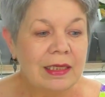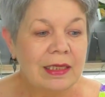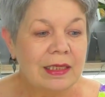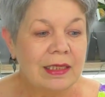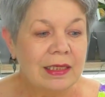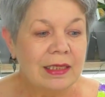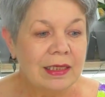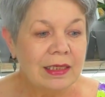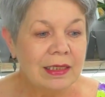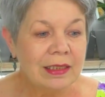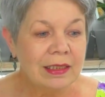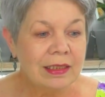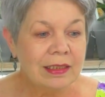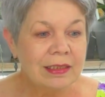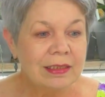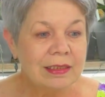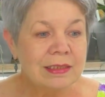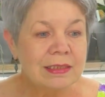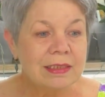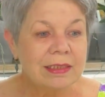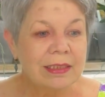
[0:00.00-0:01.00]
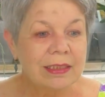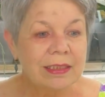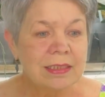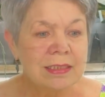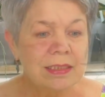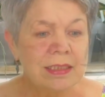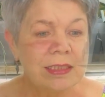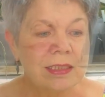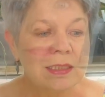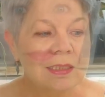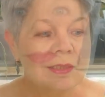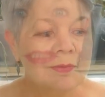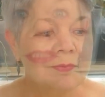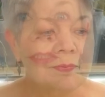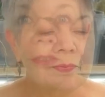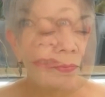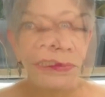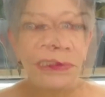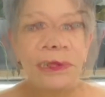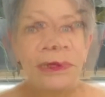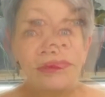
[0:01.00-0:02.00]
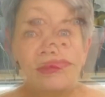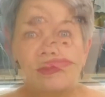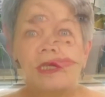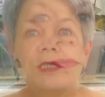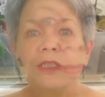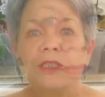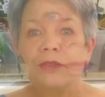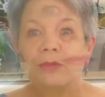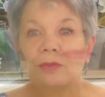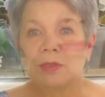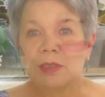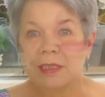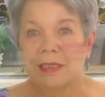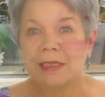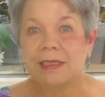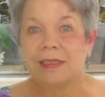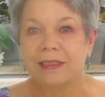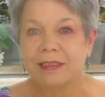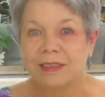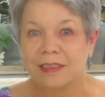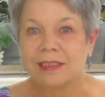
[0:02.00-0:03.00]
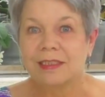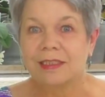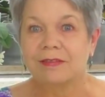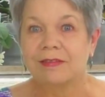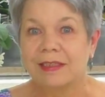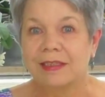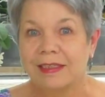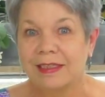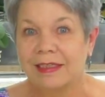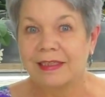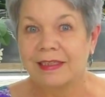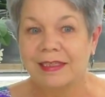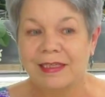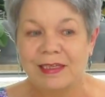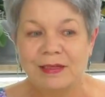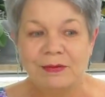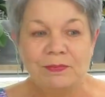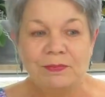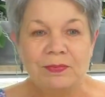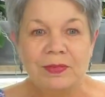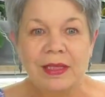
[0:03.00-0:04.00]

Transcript: Я заказала большое количество орхидей,